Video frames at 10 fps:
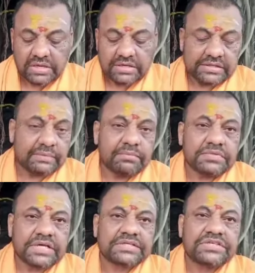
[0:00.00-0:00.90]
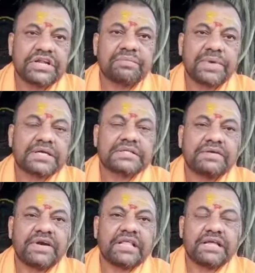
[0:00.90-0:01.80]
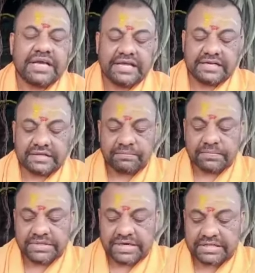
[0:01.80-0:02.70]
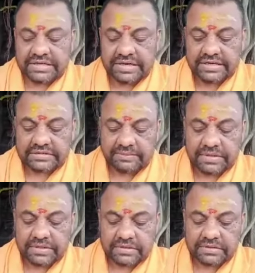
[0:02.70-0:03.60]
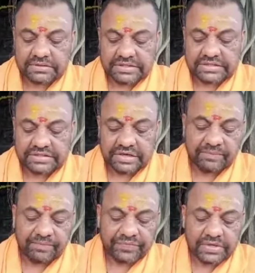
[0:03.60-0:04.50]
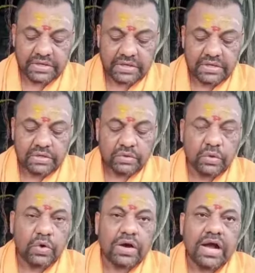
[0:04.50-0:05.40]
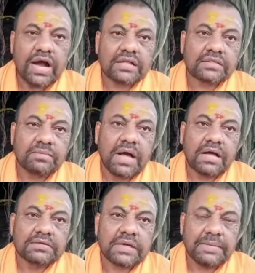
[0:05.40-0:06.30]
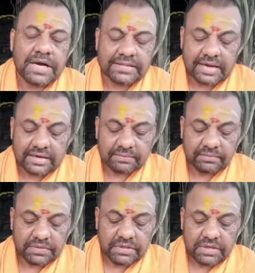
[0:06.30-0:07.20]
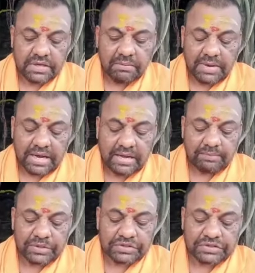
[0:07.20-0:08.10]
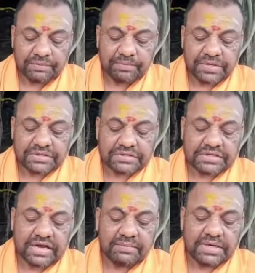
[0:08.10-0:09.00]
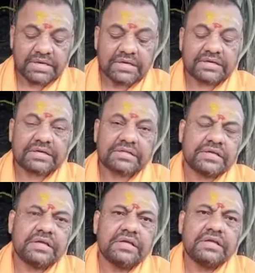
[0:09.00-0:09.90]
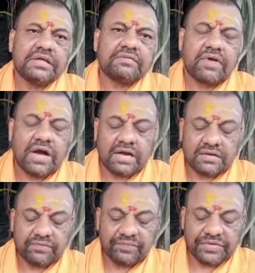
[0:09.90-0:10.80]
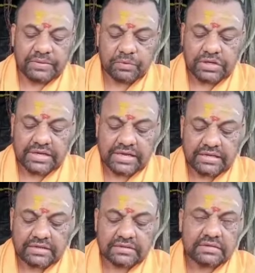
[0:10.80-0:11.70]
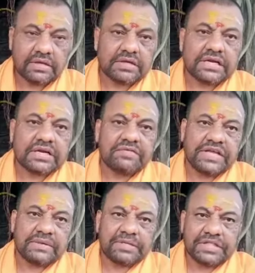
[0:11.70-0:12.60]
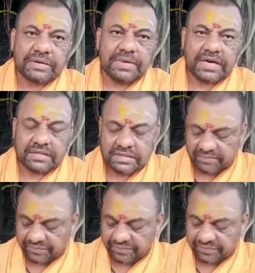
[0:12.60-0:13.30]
ரிதம் தட்சிண பச்ச வலதுகை ரிதம் இடதுகை சம சத்தியம் யோக ஆத்மா சமாதானம் மக பிச்சம் பிரதிஷ்டா மகங்கிறது பால் முதலிய ரிக்வேத மந்திரமானது